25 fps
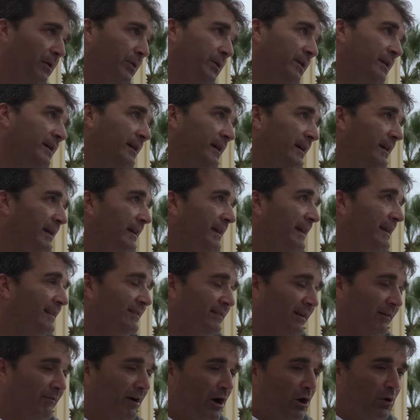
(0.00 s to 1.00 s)
Es decir, que, que el
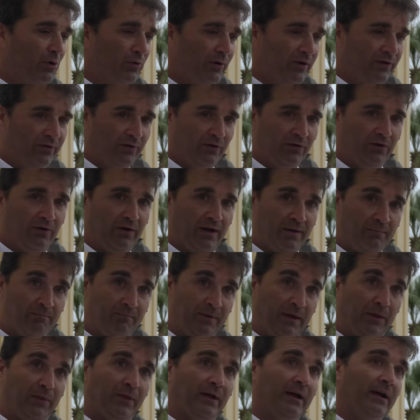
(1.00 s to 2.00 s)
trabajo nuestro
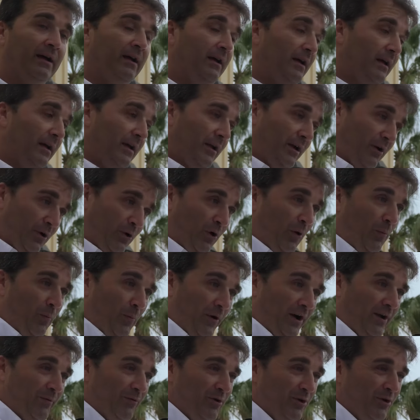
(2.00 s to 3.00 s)
empieza los
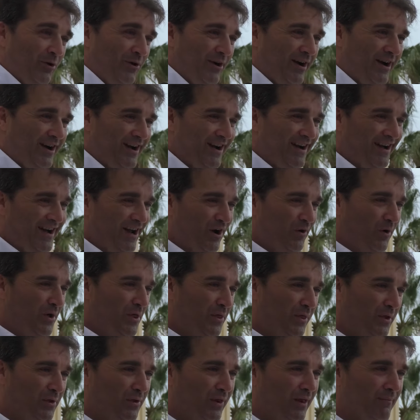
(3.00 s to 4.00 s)
previos a los
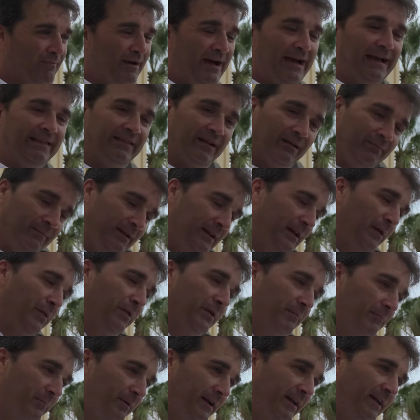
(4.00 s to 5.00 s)
ensayos y demás y termina
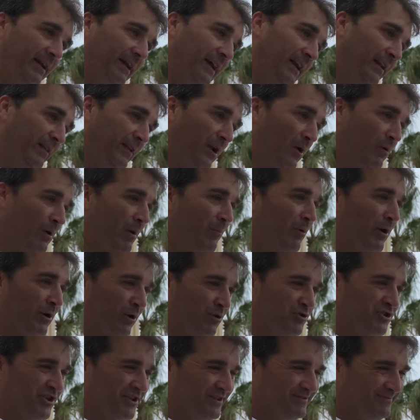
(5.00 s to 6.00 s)
siempre el día 9 por la
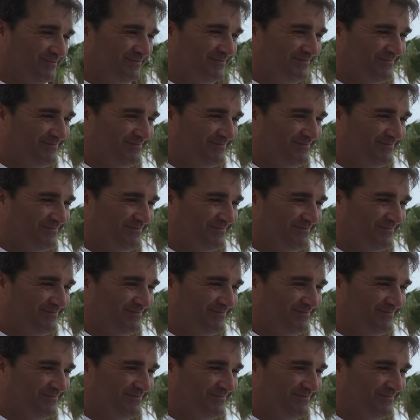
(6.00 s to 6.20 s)
noche.